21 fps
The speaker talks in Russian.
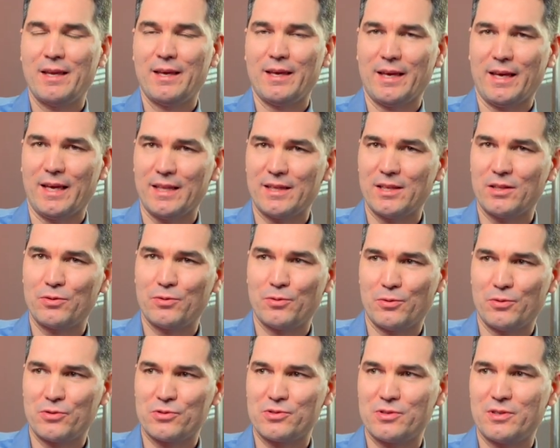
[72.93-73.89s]
это
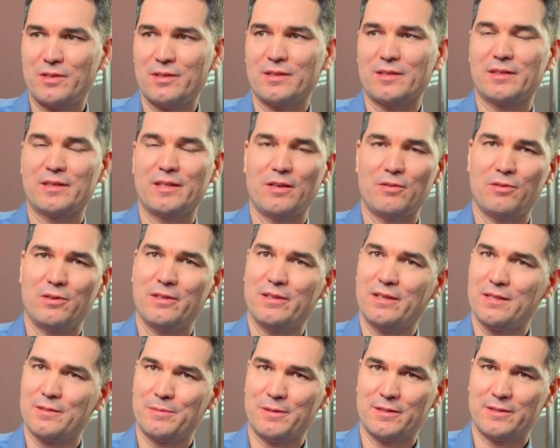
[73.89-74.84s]
тоже довольно
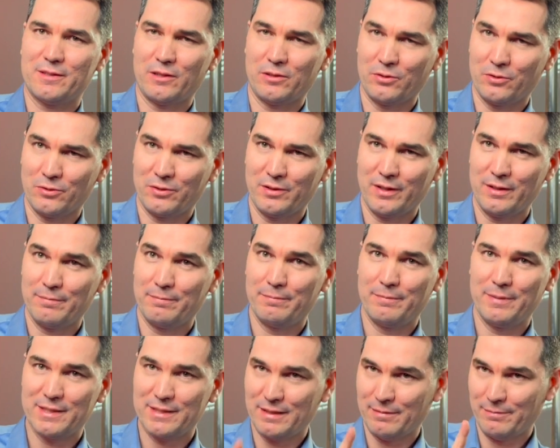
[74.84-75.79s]
распространенное,
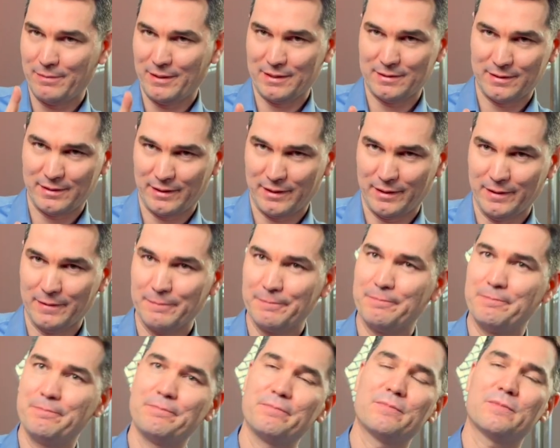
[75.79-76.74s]
безопасное,
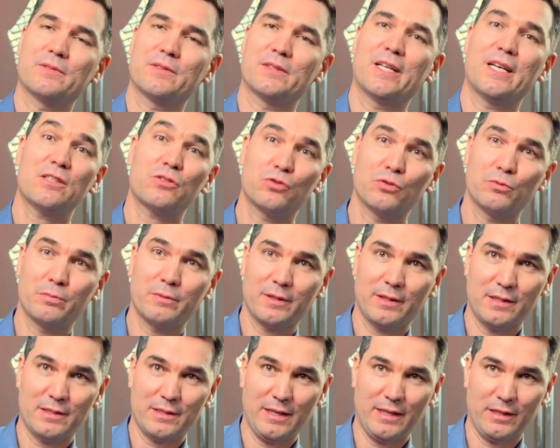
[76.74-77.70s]

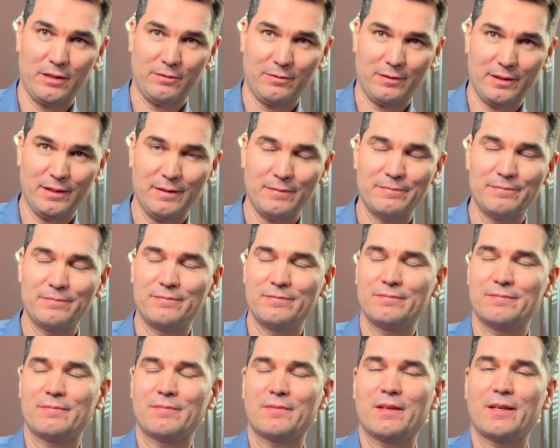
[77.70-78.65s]
доступное исследование,
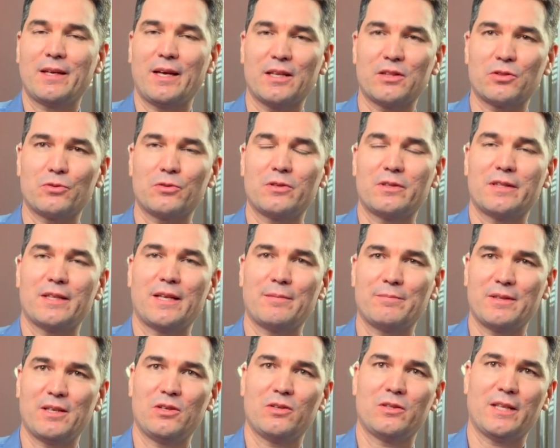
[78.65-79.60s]
которое
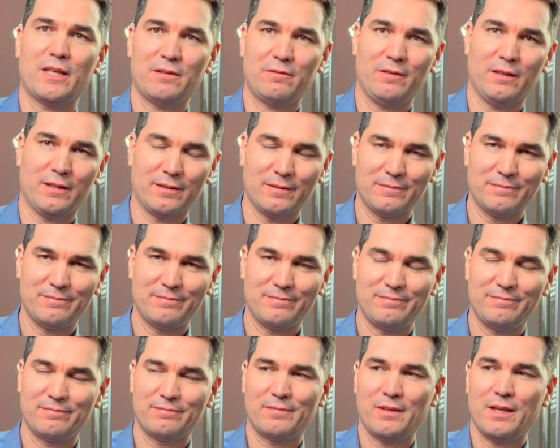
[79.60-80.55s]
нам дает ответ
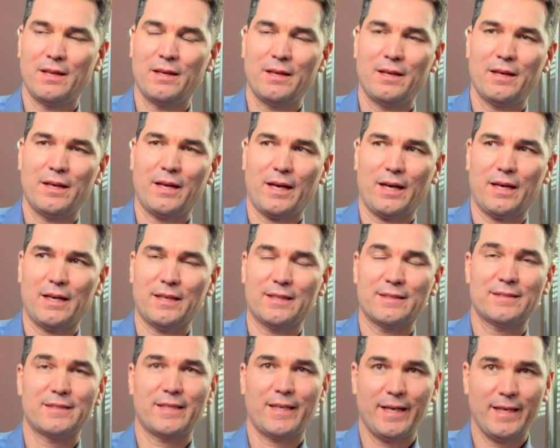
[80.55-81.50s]

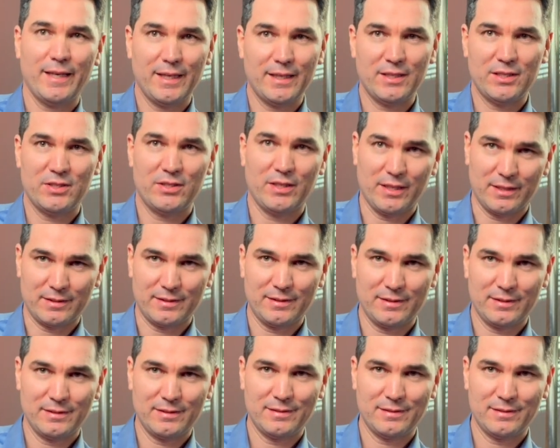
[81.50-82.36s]
о строении сердца.